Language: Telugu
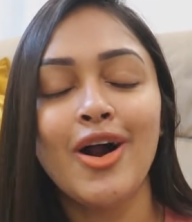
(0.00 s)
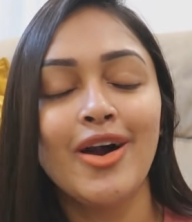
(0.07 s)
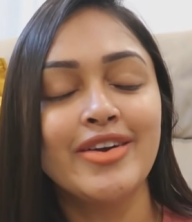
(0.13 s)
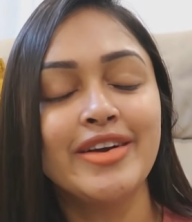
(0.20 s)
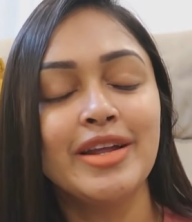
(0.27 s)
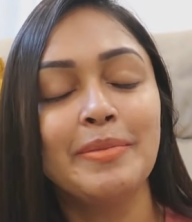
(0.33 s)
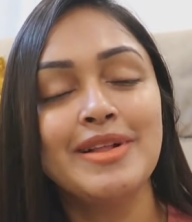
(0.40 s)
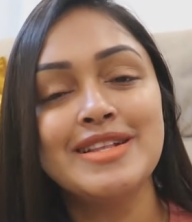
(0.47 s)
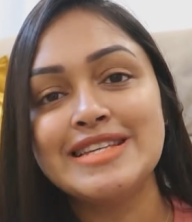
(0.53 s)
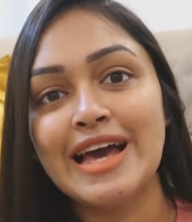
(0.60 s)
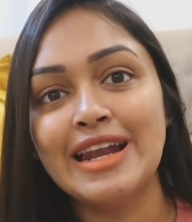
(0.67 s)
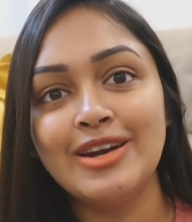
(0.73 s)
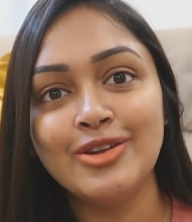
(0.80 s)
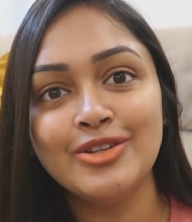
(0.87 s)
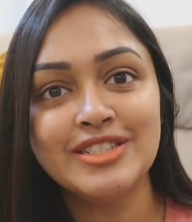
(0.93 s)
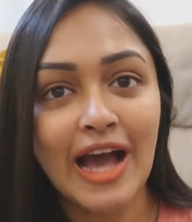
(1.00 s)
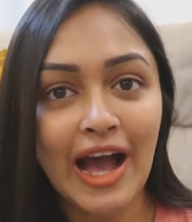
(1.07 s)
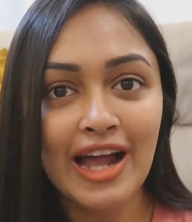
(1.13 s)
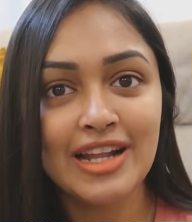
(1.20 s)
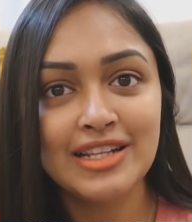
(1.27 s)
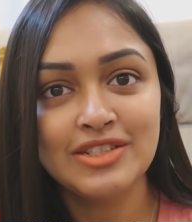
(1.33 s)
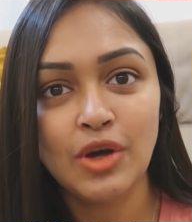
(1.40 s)
ఆల్రెడీ మన ఛానల్లో
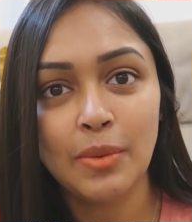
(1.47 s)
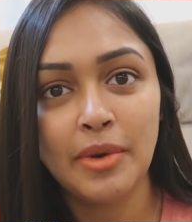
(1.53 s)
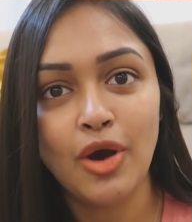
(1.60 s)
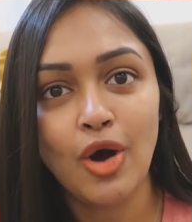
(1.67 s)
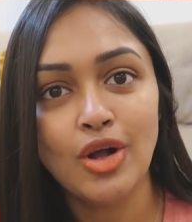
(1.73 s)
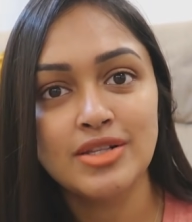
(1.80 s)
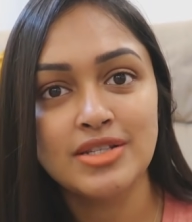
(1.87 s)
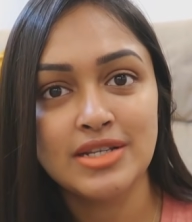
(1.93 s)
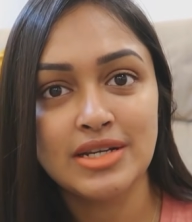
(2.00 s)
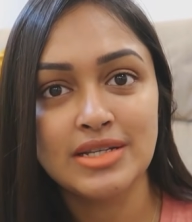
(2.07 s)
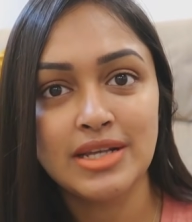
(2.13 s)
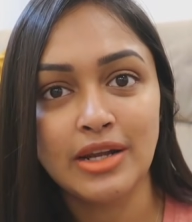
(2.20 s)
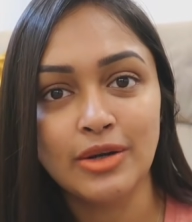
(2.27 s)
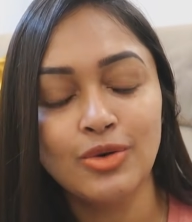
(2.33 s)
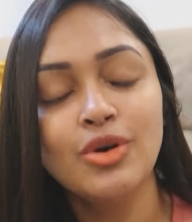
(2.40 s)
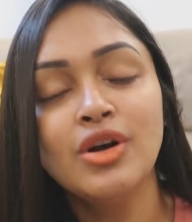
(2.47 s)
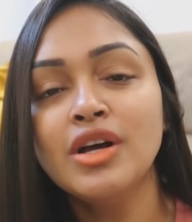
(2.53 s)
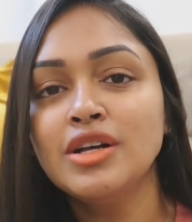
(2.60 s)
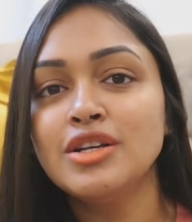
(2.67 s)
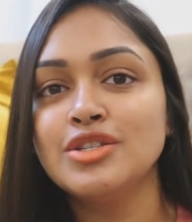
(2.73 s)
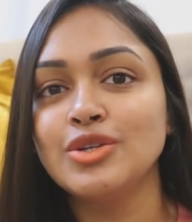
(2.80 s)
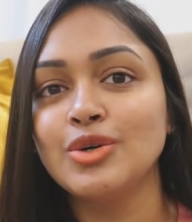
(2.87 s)
చాలా జివామే హాల్స్ చేశాను
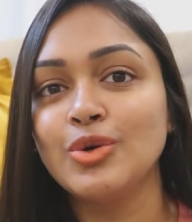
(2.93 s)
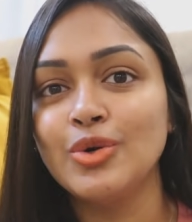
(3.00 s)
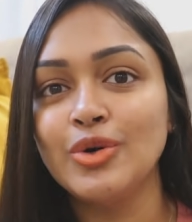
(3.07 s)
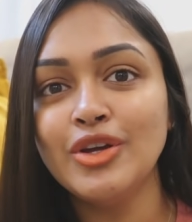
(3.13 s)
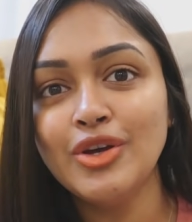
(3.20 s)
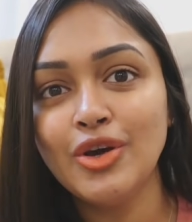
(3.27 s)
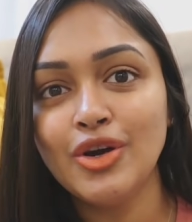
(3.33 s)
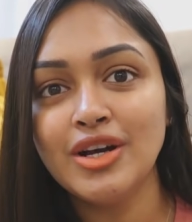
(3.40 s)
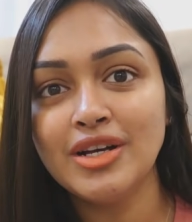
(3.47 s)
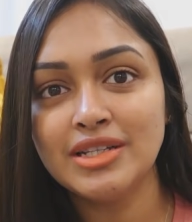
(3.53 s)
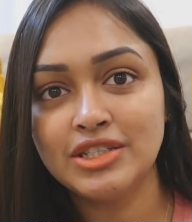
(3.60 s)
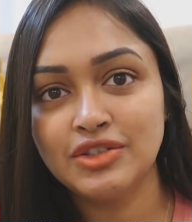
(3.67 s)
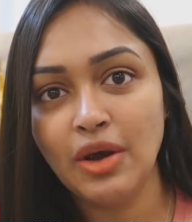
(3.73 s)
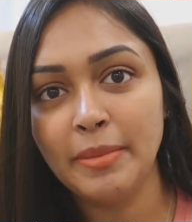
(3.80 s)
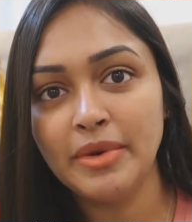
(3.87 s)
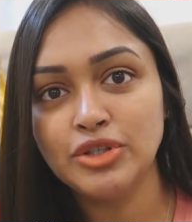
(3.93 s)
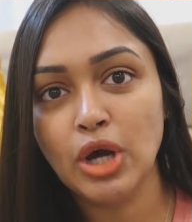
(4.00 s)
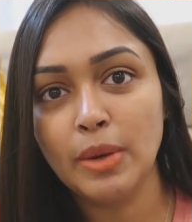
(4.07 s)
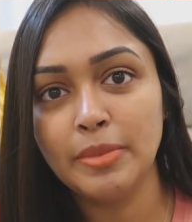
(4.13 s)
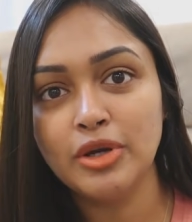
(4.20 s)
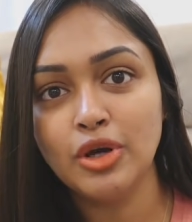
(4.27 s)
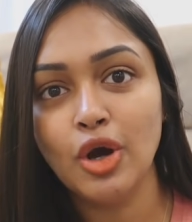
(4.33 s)
సో ఇంకొక జివామే
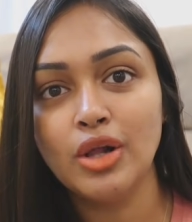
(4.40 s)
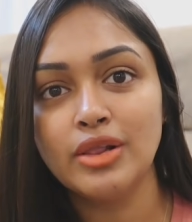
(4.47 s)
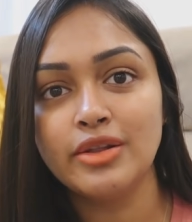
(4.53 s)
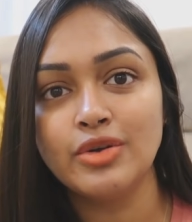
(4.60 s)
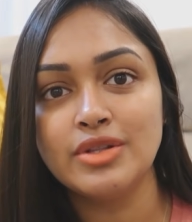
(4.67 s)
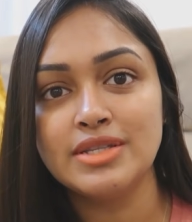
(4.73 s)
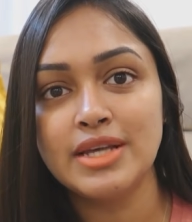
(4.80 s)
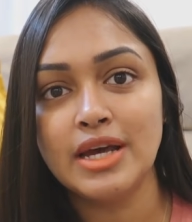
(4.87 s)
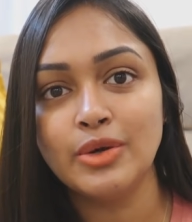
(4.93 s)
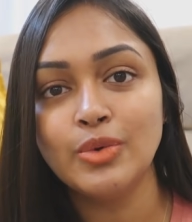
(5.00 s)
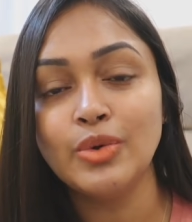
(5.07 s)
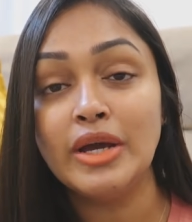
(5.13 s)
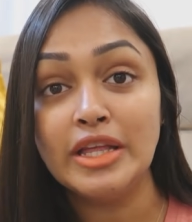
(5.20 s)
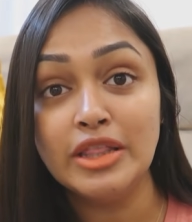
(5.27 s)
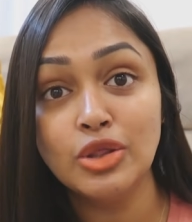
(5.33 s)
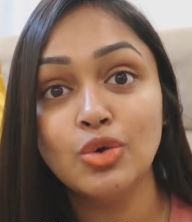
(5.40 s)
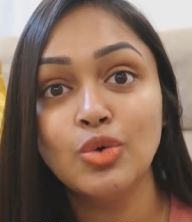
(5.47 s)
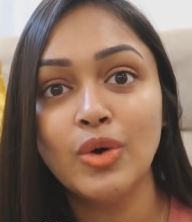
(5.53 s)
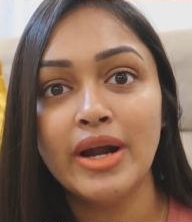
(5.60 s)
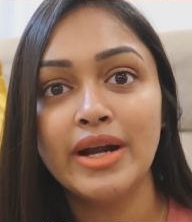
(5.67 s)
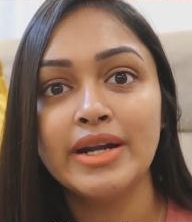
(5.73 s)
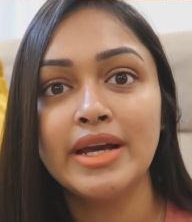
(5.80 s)
షాపింగ్ హాల్తో వచ్చాను
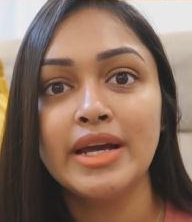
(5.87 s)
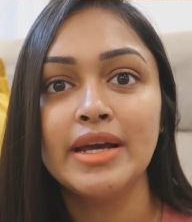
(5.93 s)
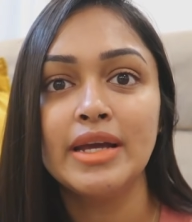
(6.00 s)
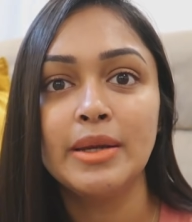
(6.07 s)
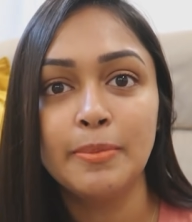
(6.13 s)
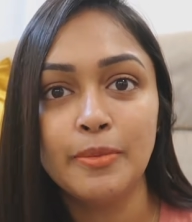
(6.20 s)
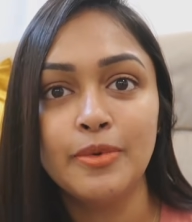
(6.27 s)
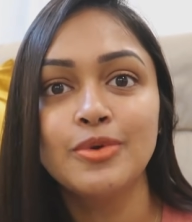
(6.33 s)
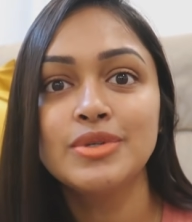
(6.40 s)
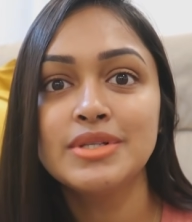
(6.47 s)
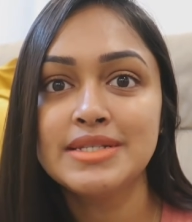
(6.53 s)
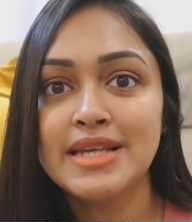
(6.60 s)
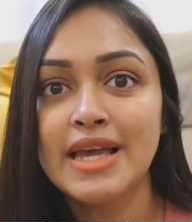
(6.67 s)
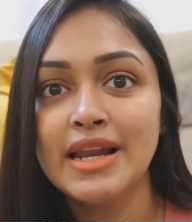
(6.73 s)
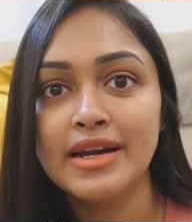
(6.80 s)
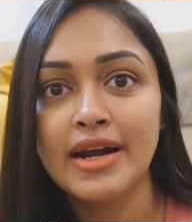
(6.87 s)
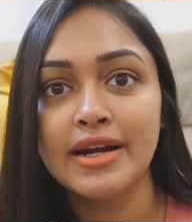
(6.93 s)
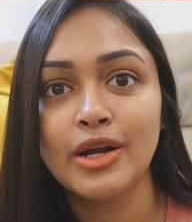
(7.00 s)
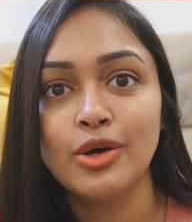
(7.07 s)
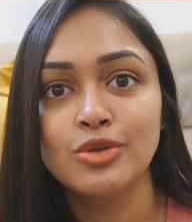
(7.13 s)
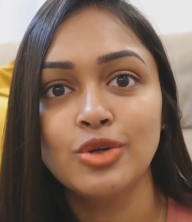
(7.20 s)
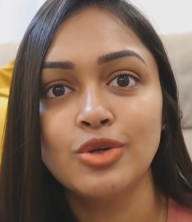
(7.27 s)
ఎందుకు అంటే ఇప్పుడు సేల్
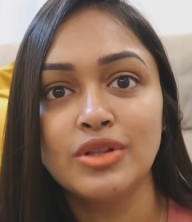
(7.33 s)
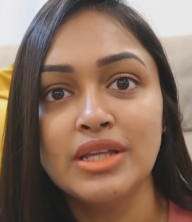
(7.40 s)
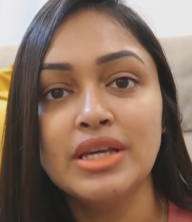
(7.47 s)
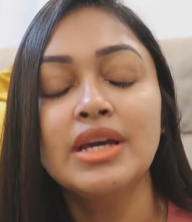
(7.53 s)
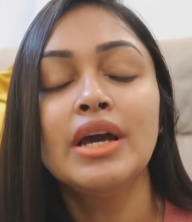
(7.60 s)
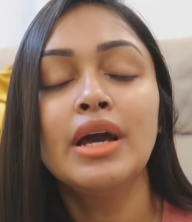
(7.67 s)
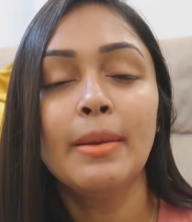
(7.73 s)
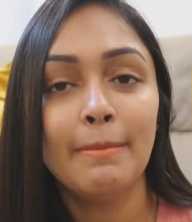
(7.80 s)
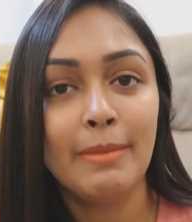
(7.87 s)
రన్ అవుతుంది